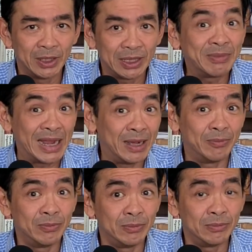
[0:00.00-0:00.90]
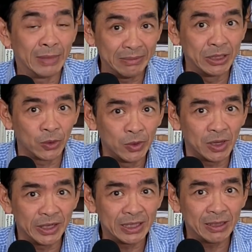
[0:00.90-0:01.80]
năm nay là 70 tuổi
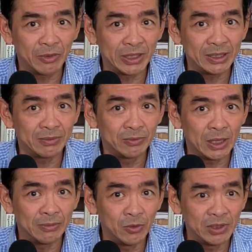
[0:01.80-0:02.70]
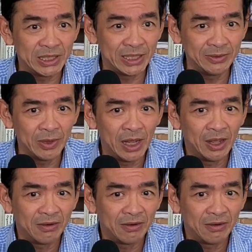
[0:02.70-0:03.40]
rồi sinh năm 1949